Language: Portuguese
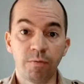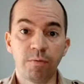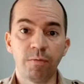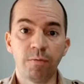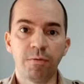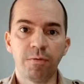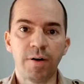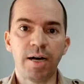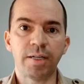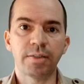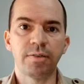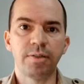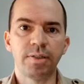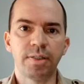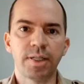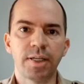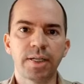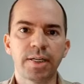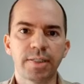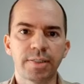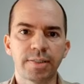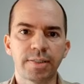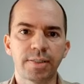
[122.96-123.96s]
um fato
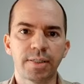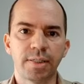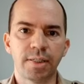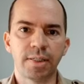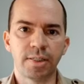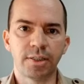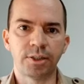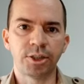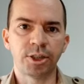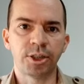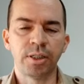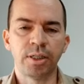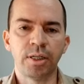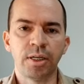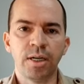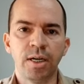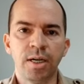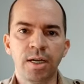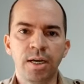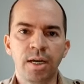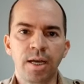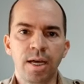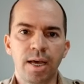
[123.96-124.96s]
interessante.
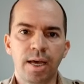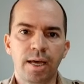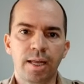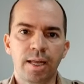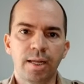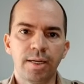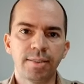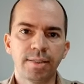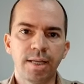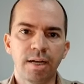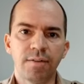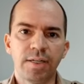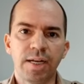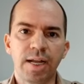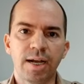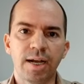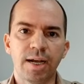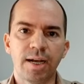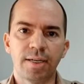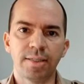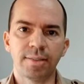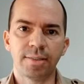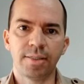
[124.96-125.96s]
Ela estava
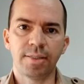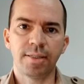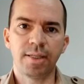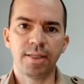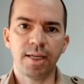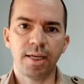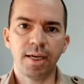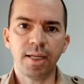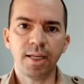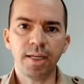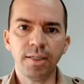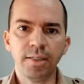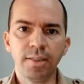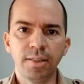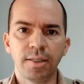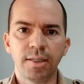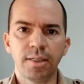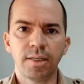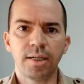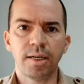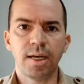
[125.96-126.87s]
na casa dela,